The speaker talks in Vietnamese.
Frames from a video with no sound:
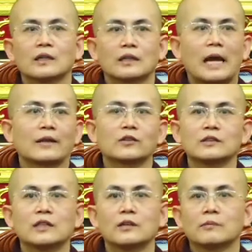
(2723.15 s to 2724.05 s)
là tự
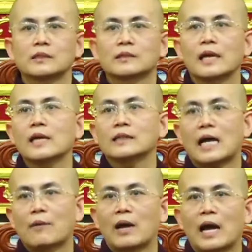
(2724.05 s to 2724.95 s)
nhiên mình sẽ hết
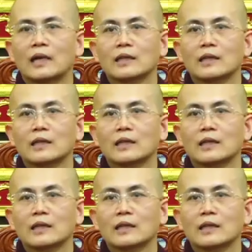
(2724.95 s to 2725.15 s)
tham ái